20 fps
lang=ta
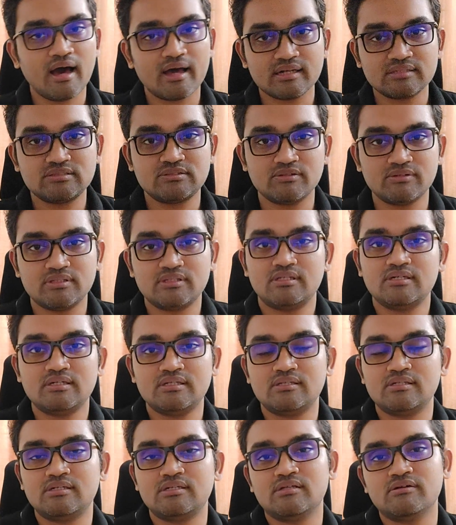அரசு வந்து
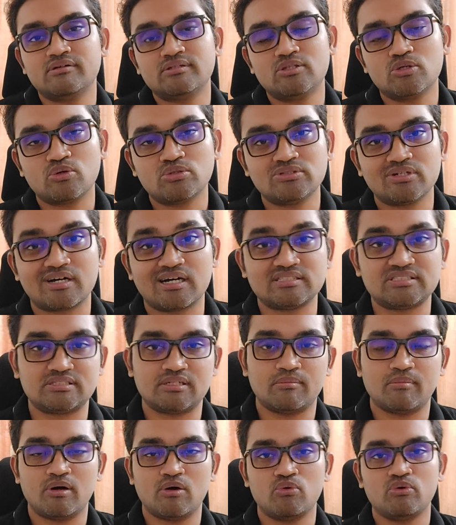இதை வந்து கொஞ்சம்
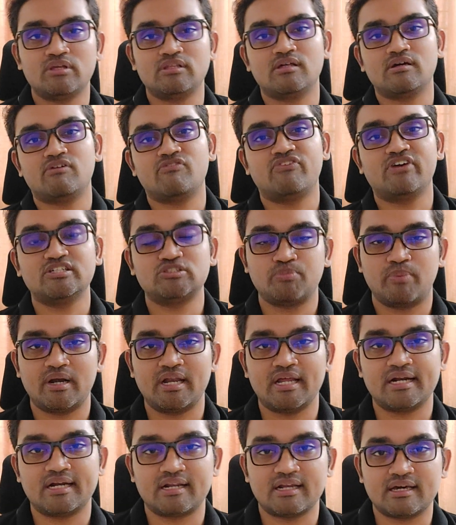கஷ்டமாகவும் இதை ஃபேஸ்
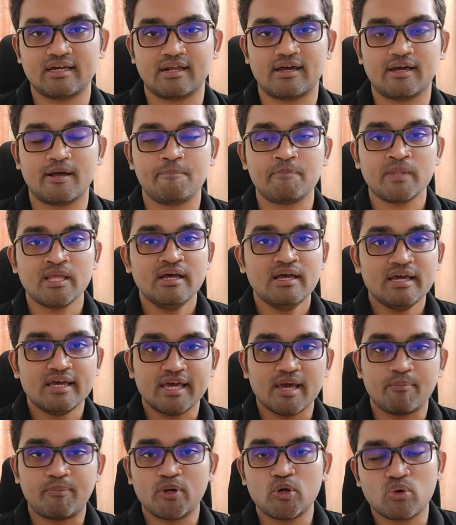பண்ணிக்கிட்டு இருக்கிறாங்க
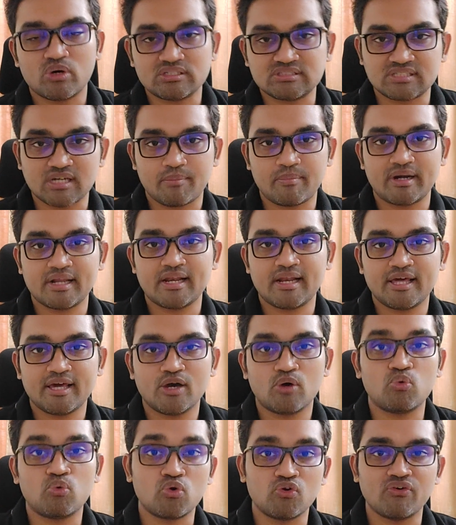எப்படி ஒரு
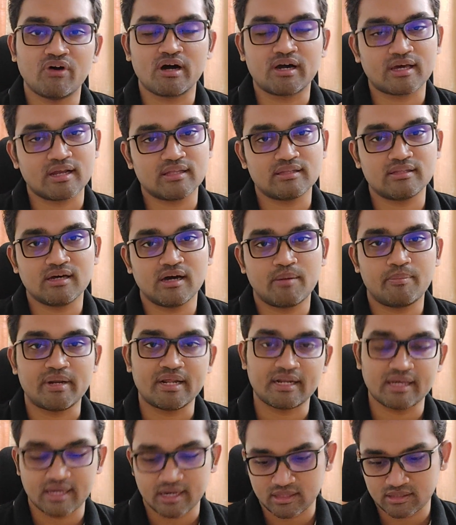சமநிலையை உருவாக்குறது
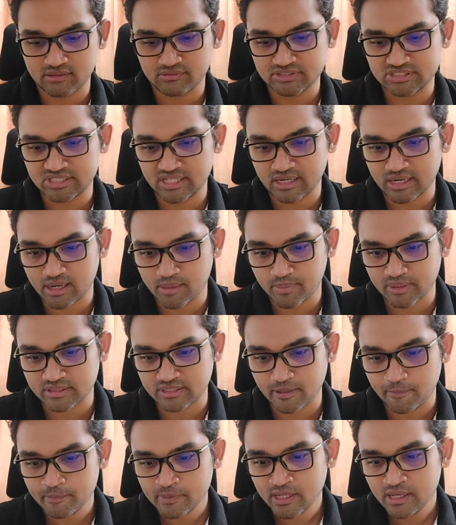அப்படிங்கிற விஷயங்களை
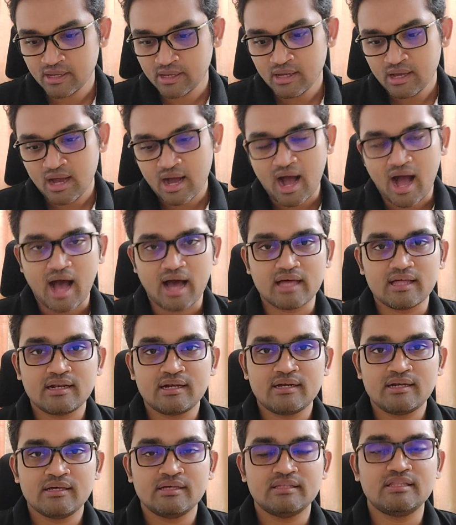பற்றி
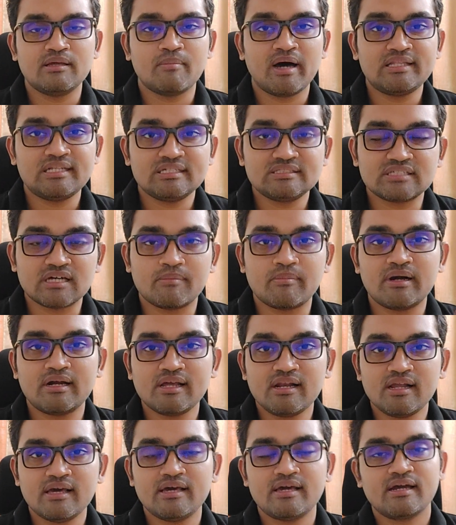அந்த இந்த மாதிரி
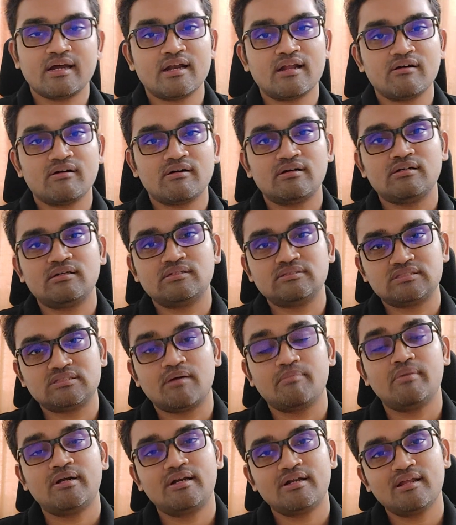சமநிலையங்களை
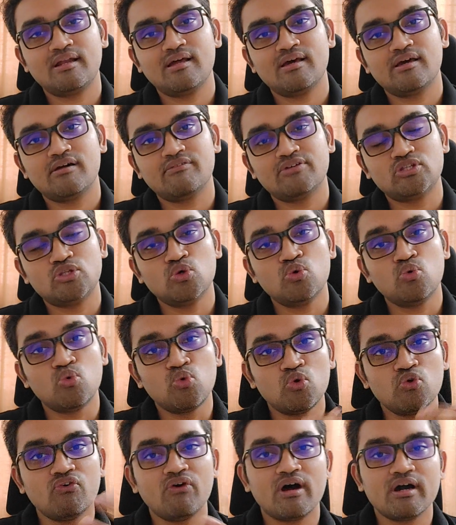சமநிலையை வந்து
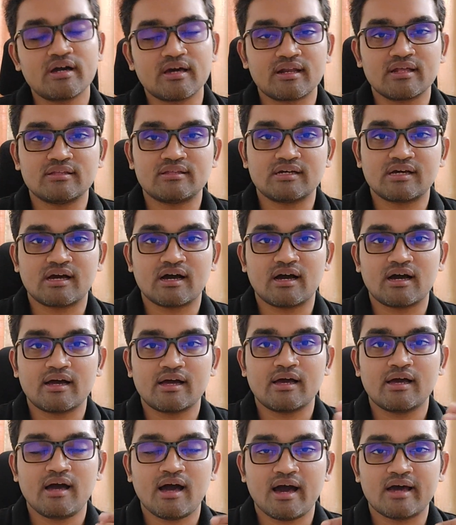
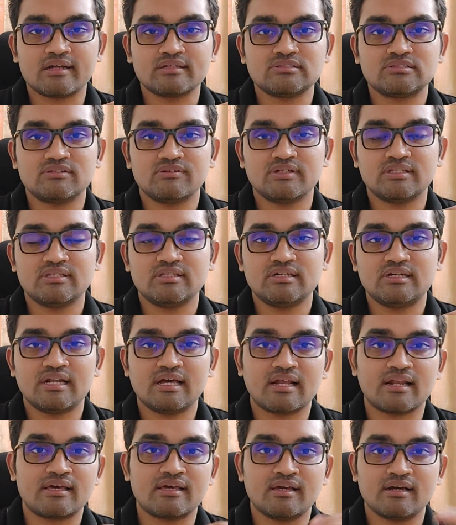உருவாக்குறதுக்காக அரசு வந்து
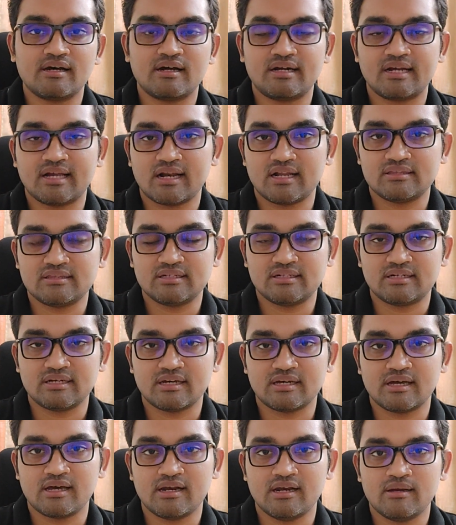நிறையா
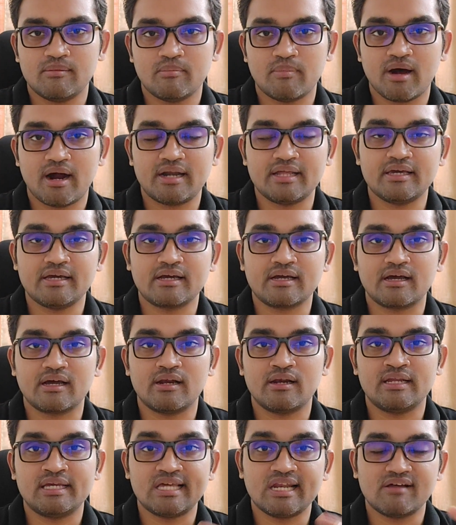நலத்திட்டங்கள்
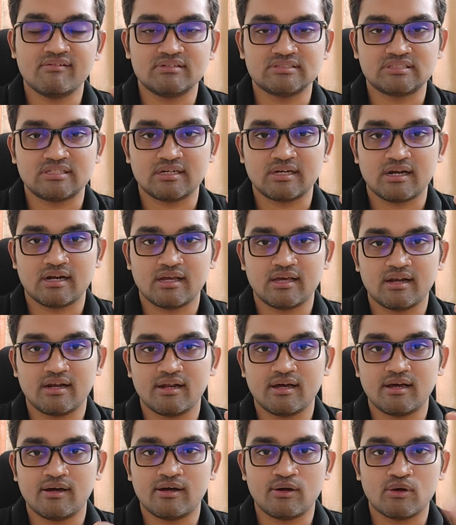மானியங்கள் இலவசங்களை
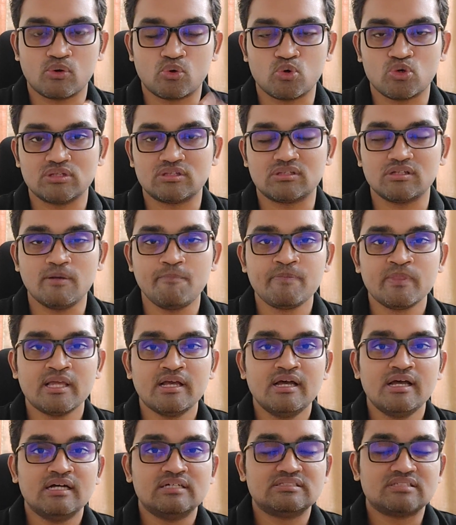எல்லாம் கொடுத்து
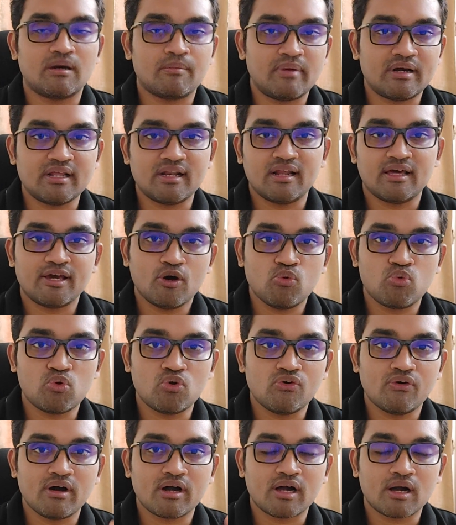சமநிலையை
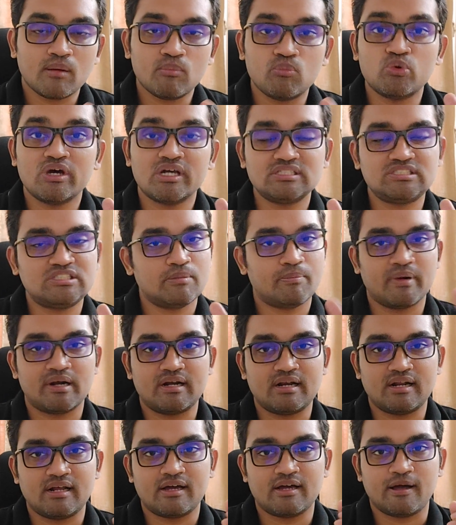உருவாக்க முயற்சி
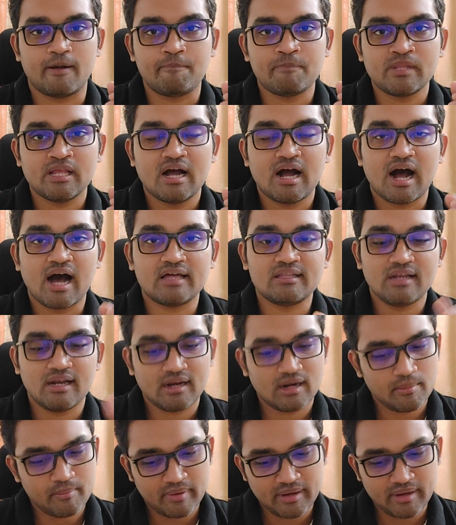பண்ணுறாங்க அதில்